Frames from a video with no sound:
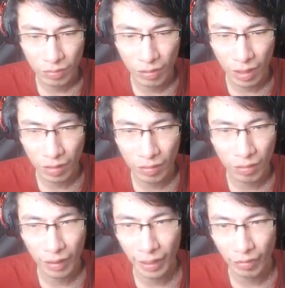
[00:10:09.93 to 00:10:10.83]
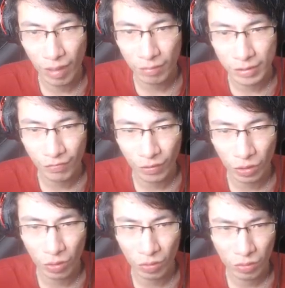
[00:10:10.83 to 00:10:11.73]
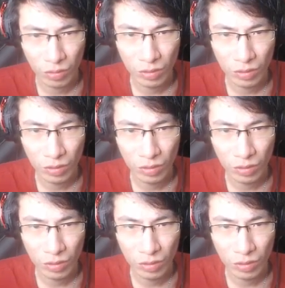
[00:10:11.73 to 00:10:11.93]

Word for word: Gua, Oke, okay, gue nggak bisa foto lo.